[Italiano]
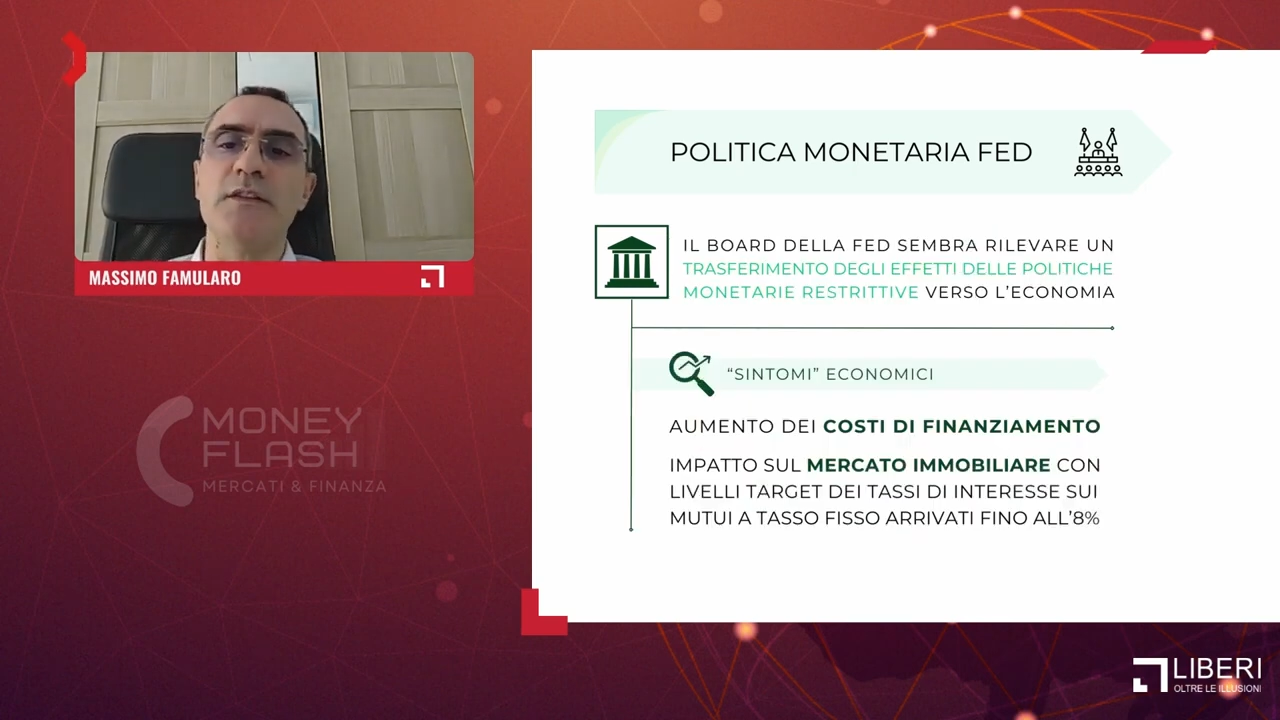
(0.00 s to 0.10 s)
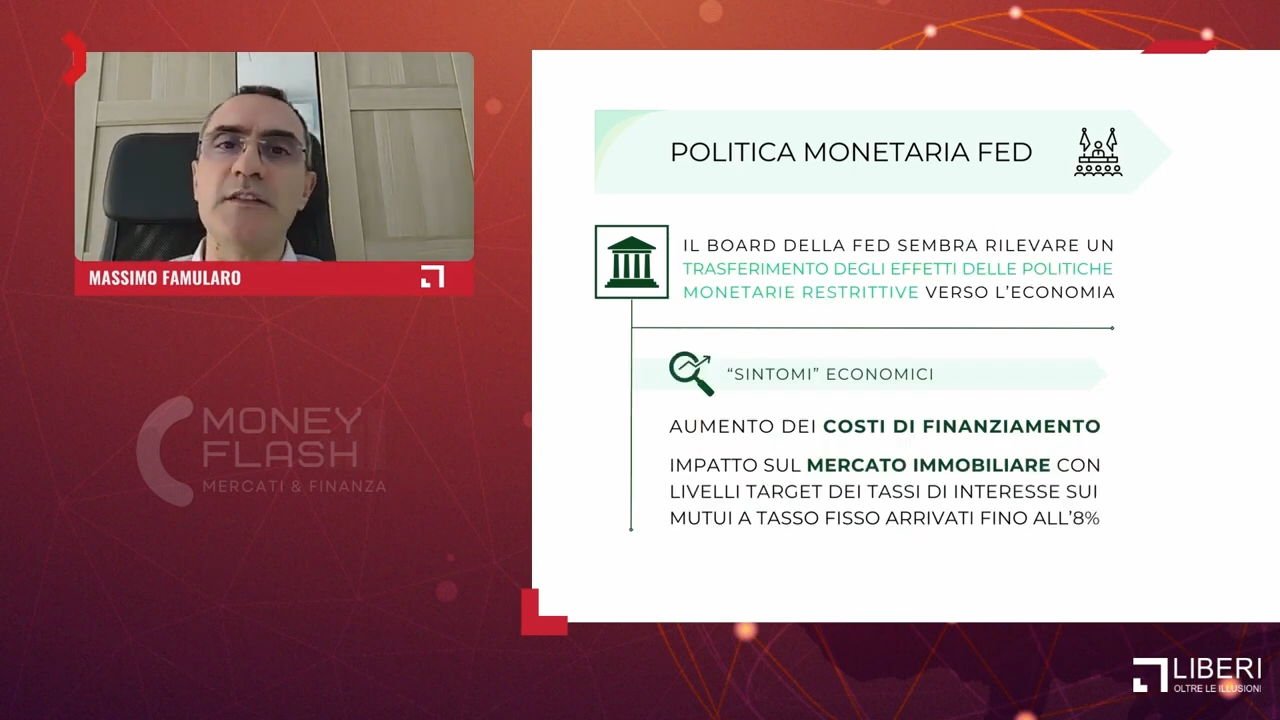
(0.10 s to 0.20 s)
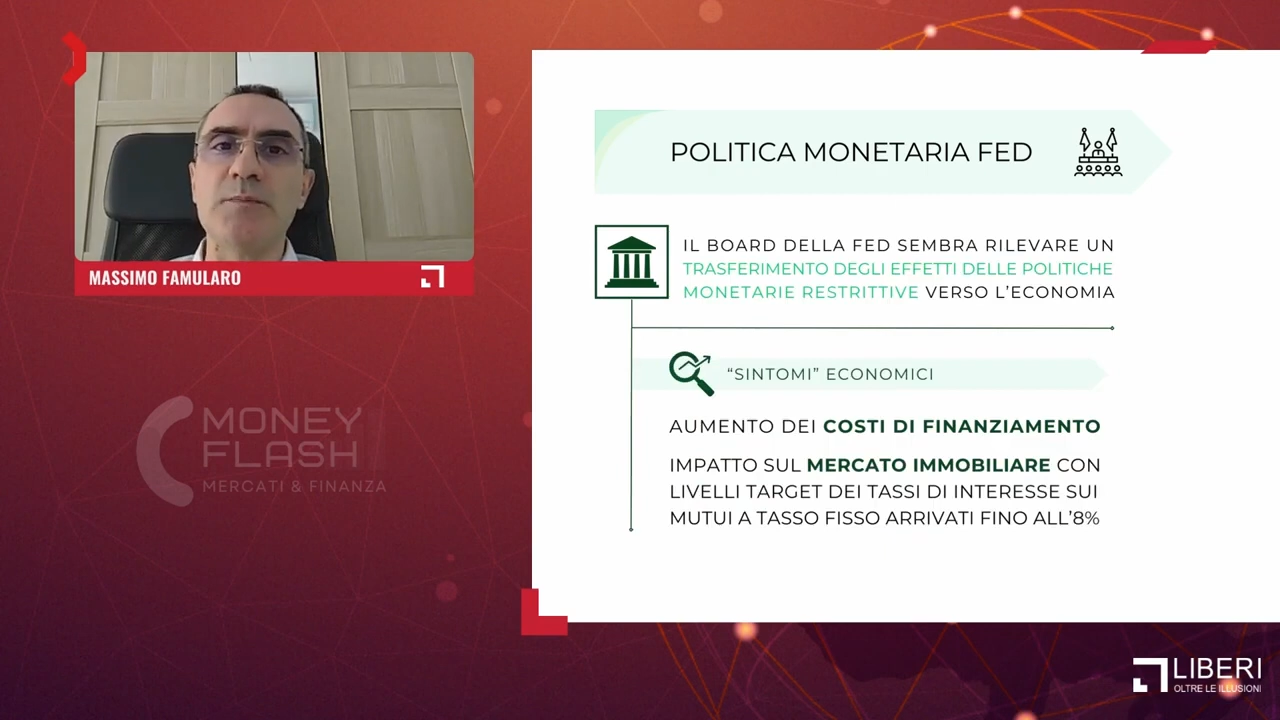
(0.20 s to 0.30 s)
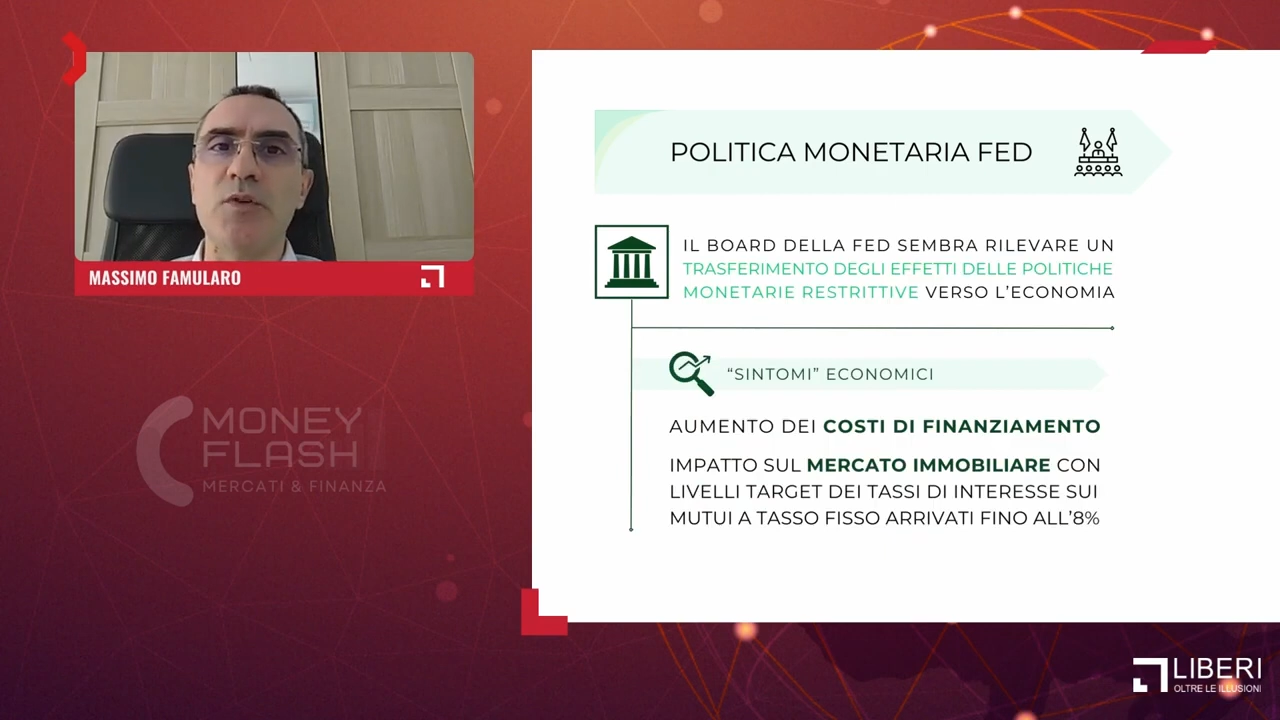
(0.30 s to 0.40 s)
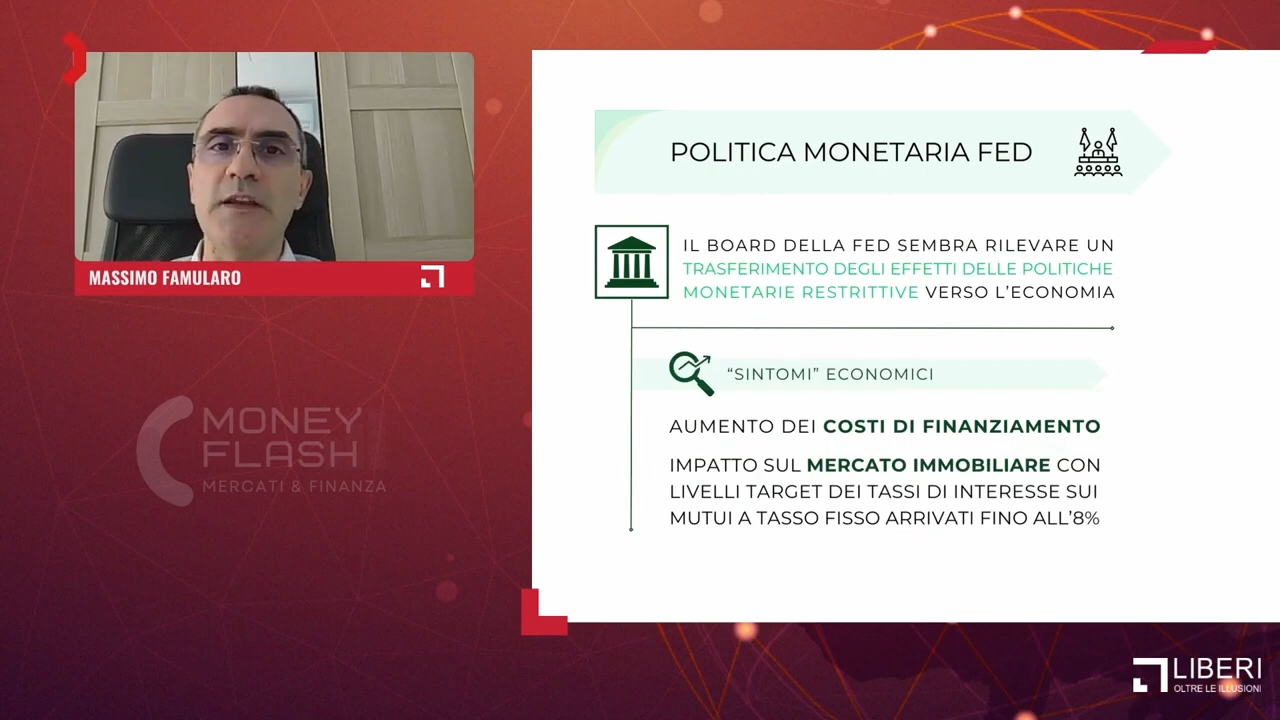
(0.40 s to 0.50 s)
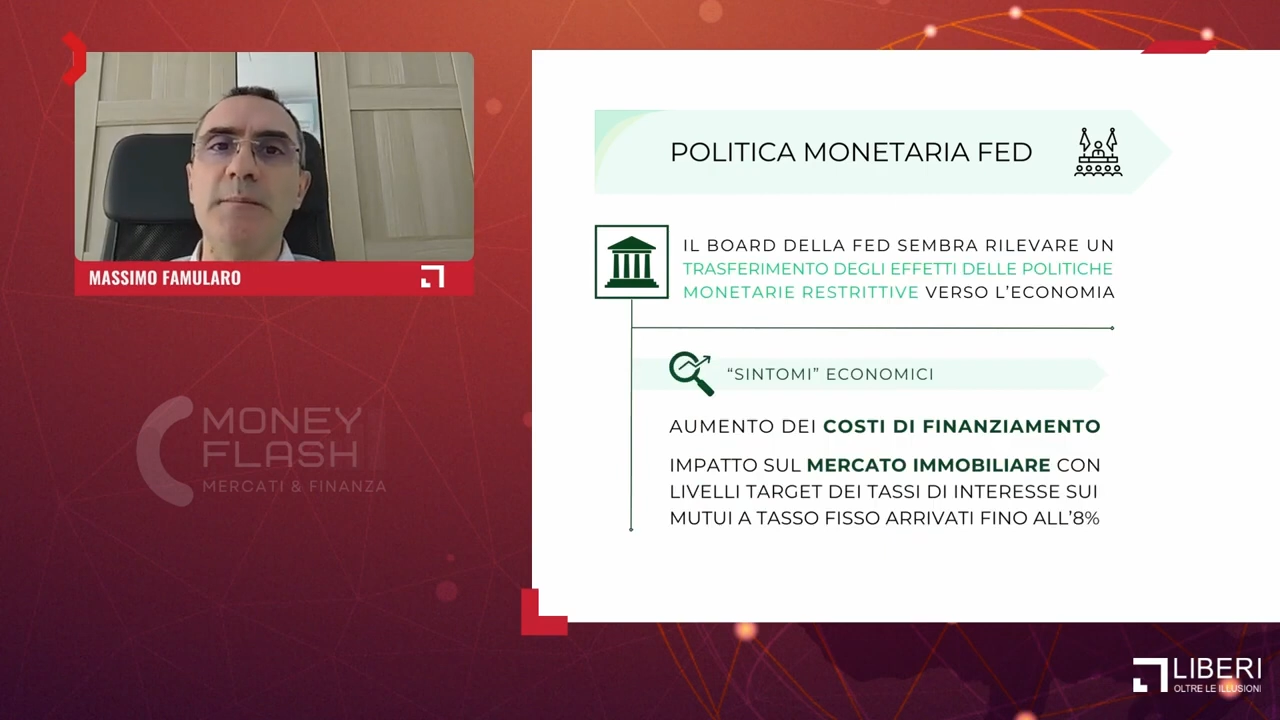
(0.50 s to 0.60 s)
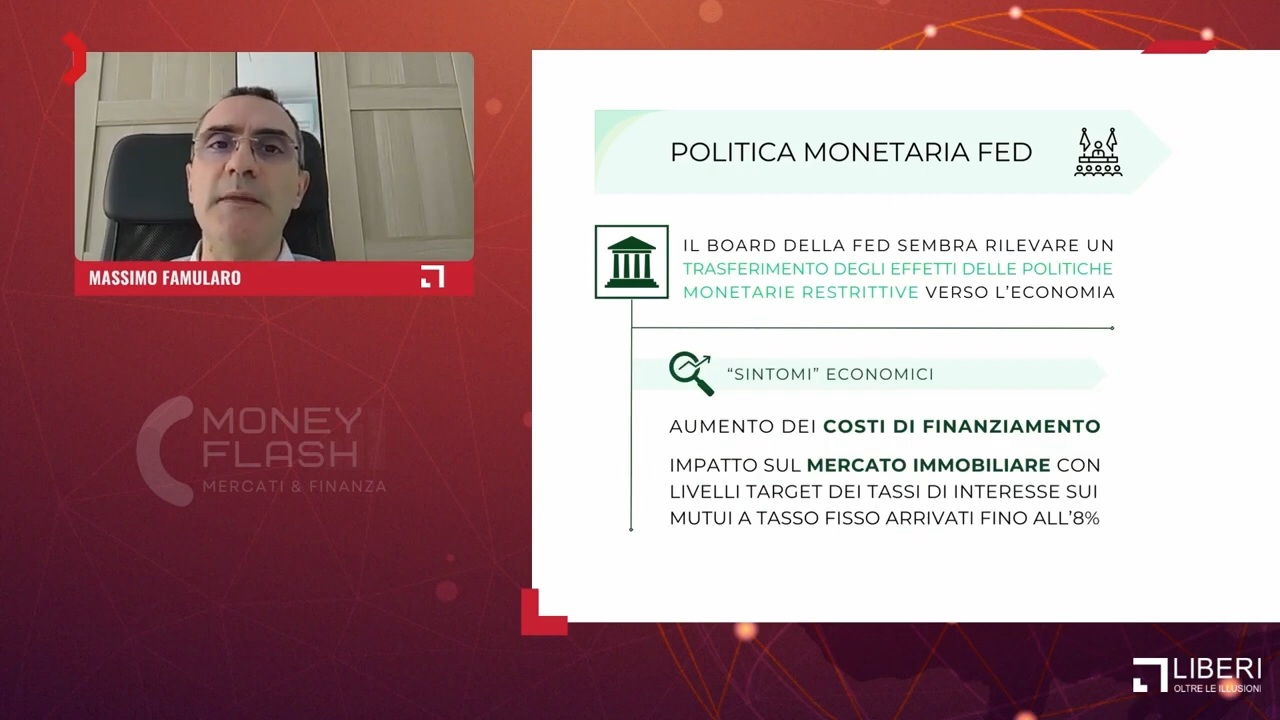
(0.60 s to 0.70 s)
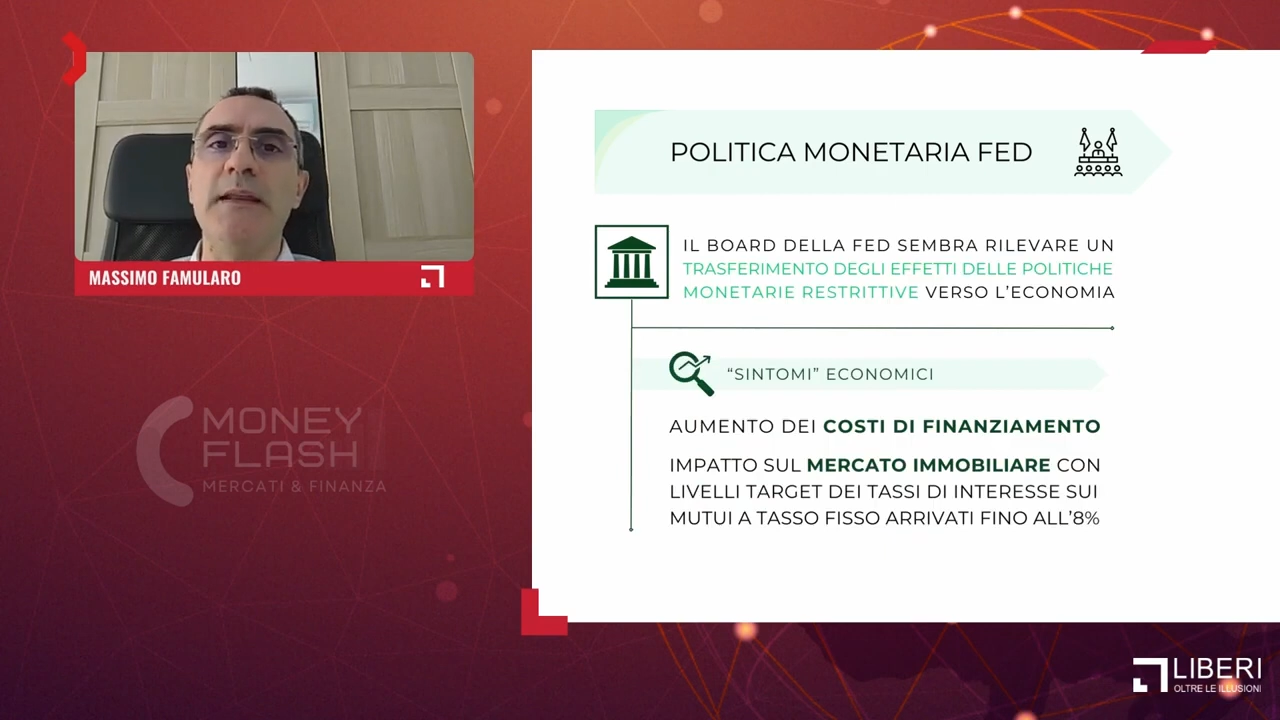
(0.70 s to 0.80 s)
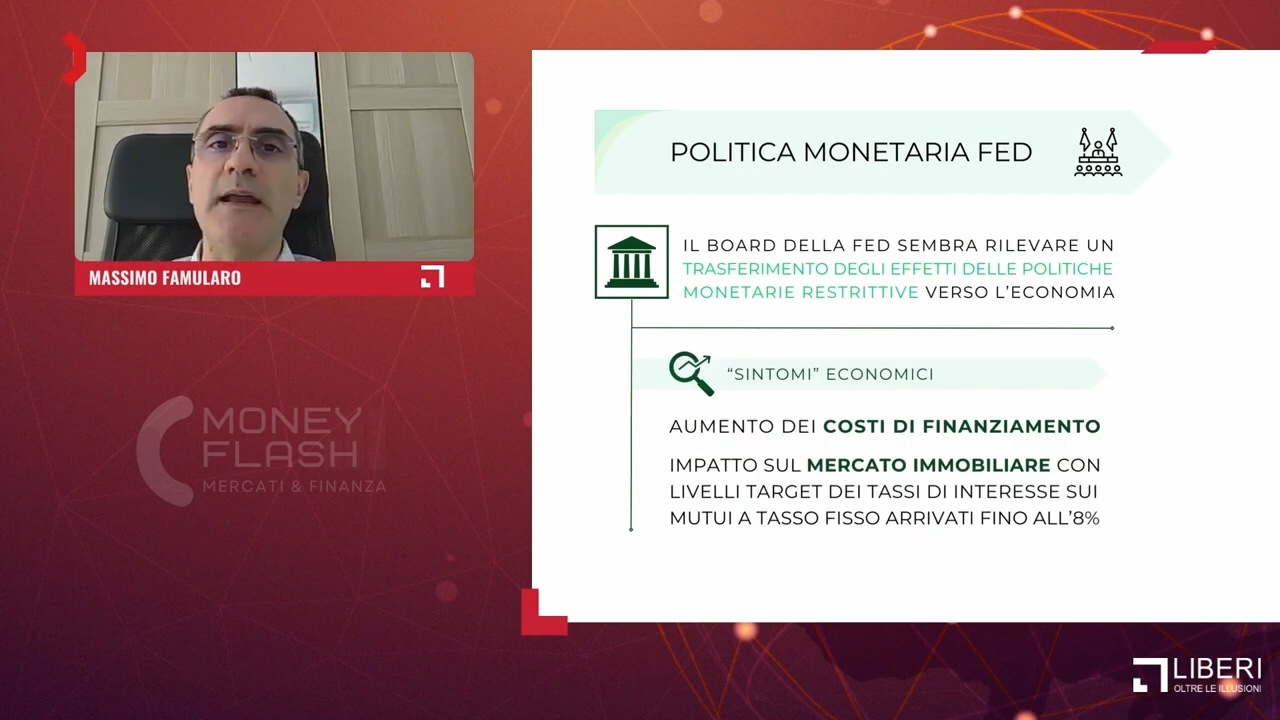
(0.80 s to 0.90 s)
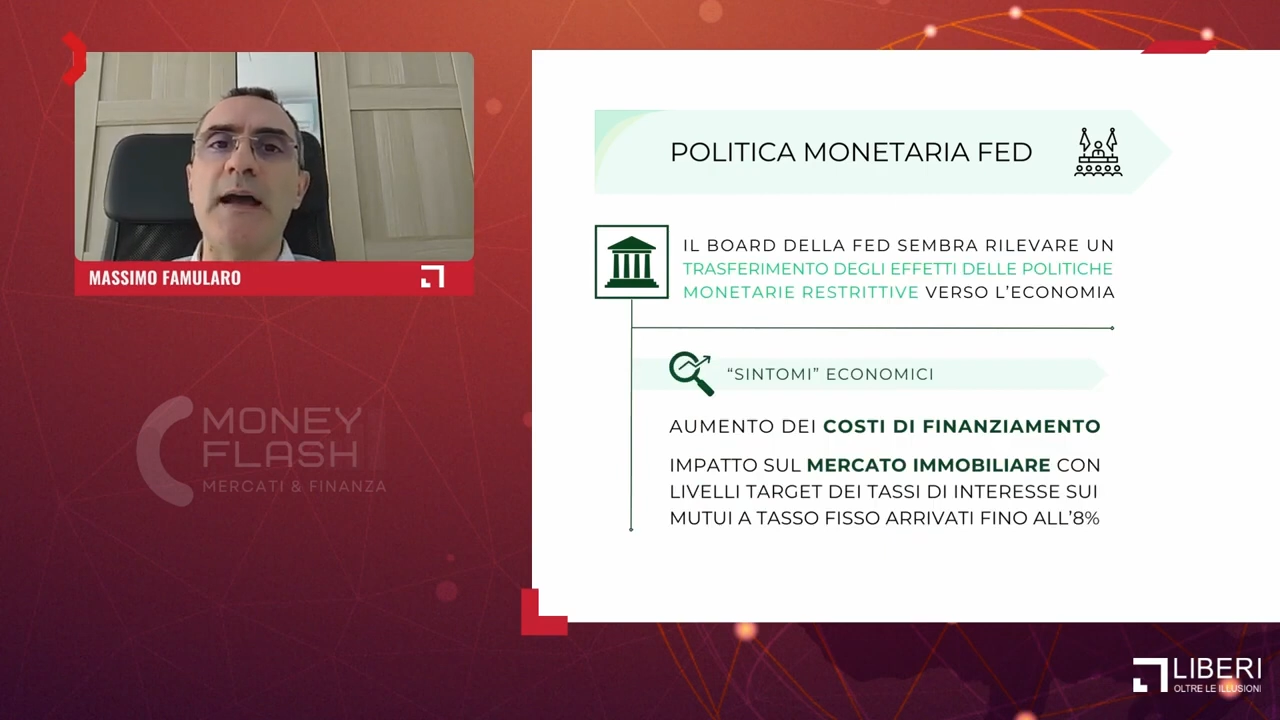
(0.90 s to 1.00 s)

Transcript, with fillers: disponibili